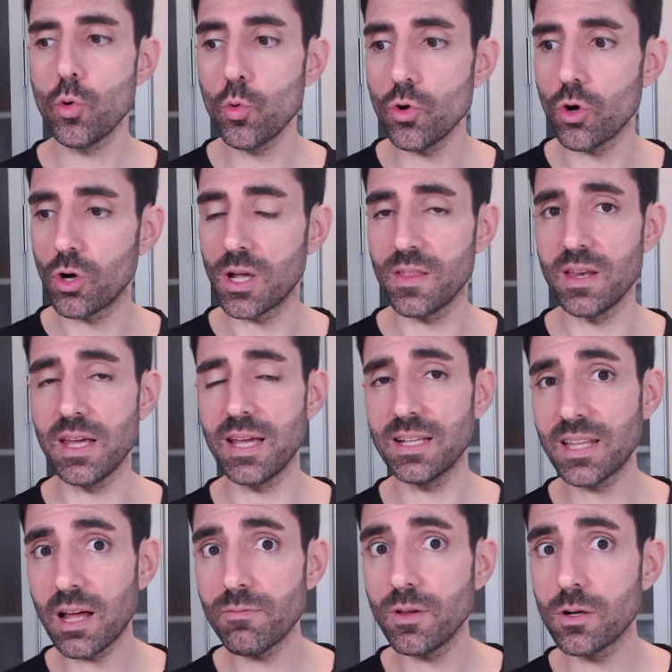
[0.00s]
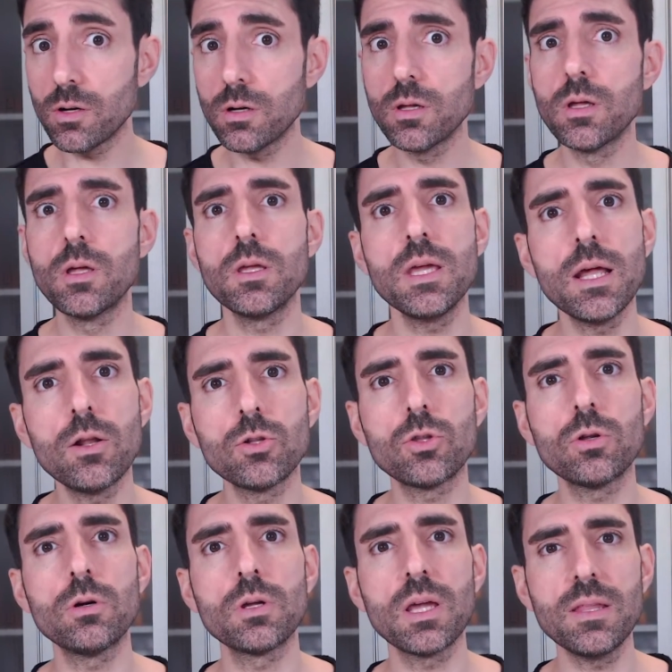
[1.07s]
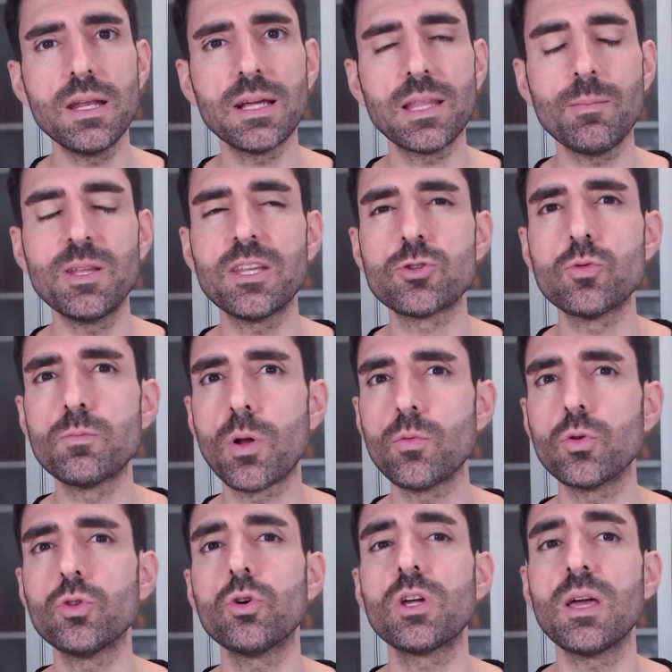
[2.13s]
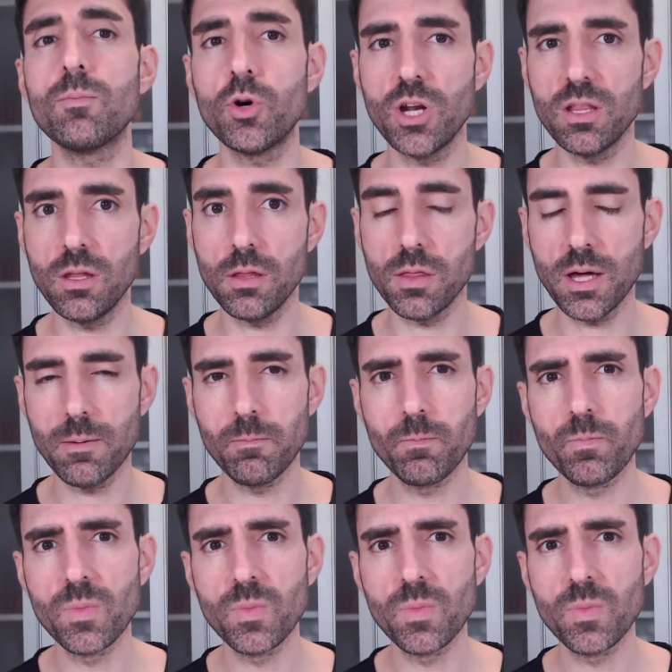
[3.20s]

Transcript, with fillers: uno que dirige tráfico y el otro que directamente es un producto que monetiza.